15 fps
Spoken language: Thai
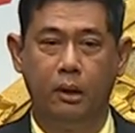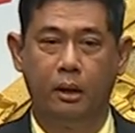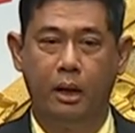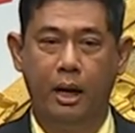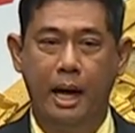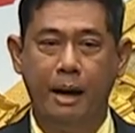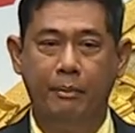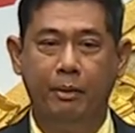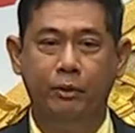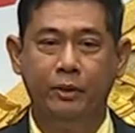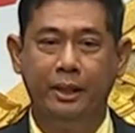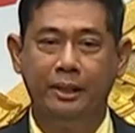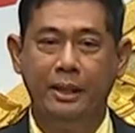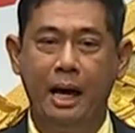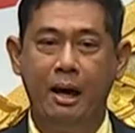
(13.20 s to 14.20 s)
ข้าพระพุท
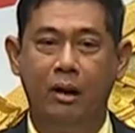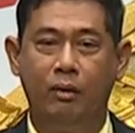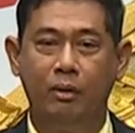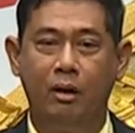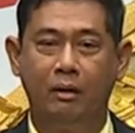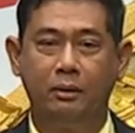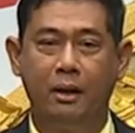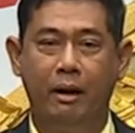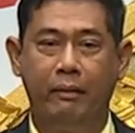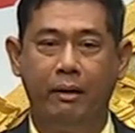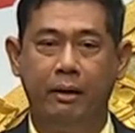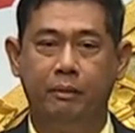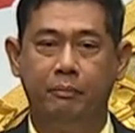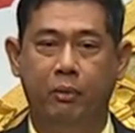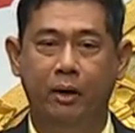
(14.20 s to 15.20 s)
ธเจ้า ดร
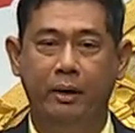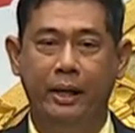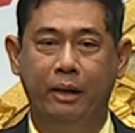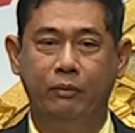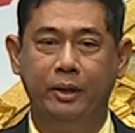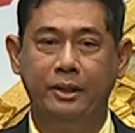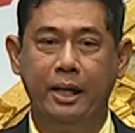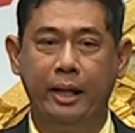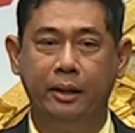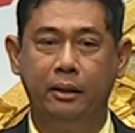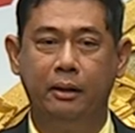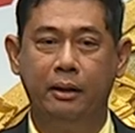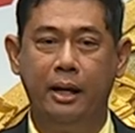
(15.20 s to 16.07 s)
กิตพลเดชวิสัย